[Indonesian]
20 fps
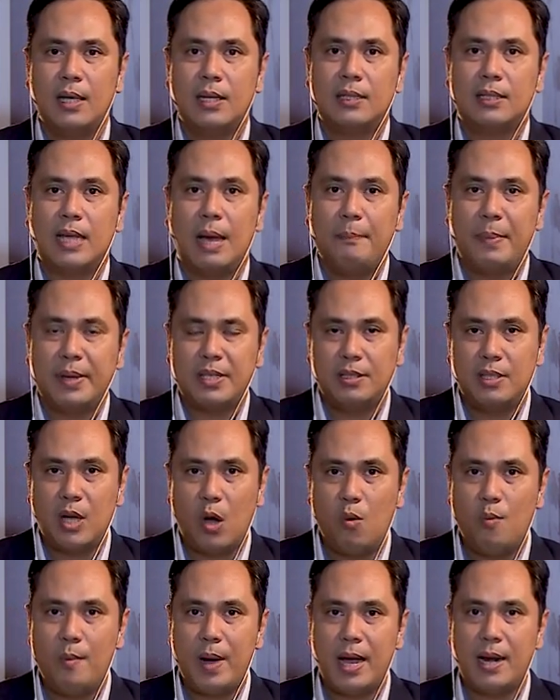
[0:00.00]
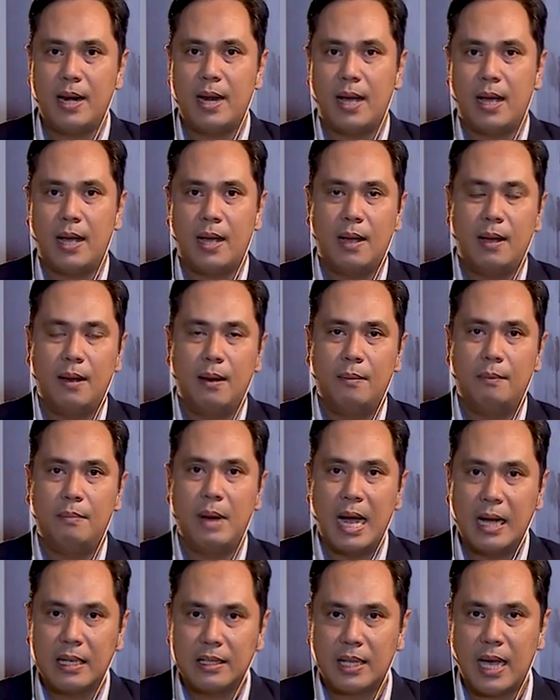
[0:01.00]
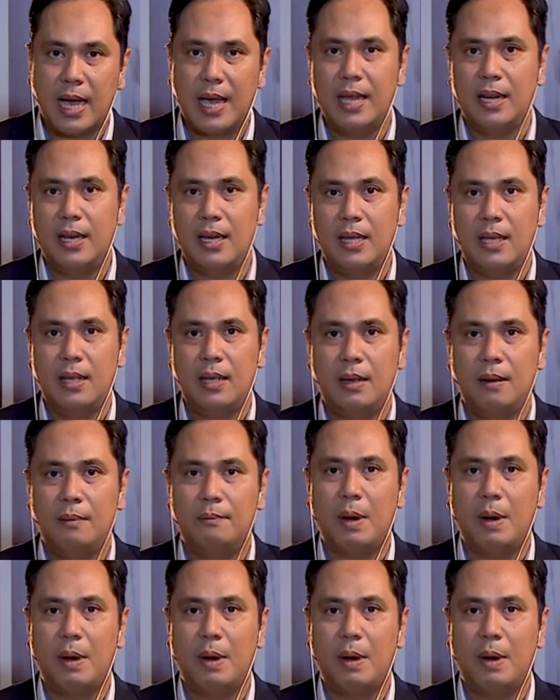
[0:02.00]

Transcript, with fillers: sampai sejauh mana bangsa ini,